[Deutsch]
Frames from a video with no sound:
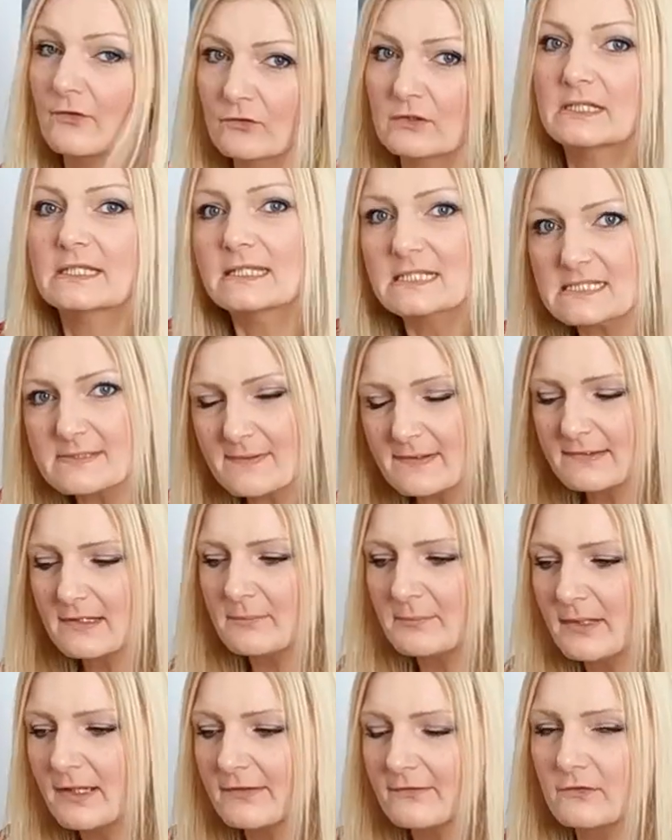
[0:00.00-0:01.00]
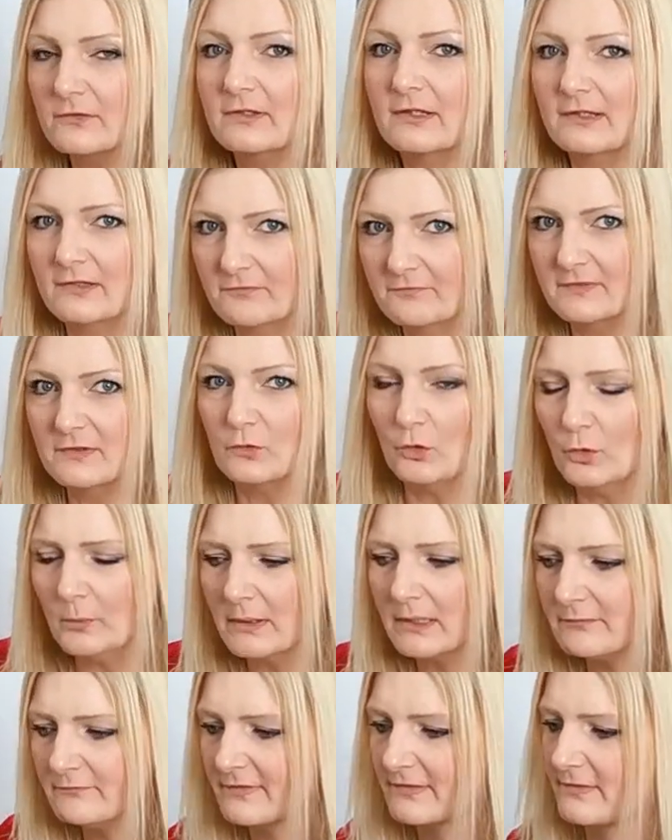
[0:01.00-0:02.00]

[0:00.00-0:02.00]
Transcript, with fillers: Also nicht ins Wasserbad, sondern es wird über dem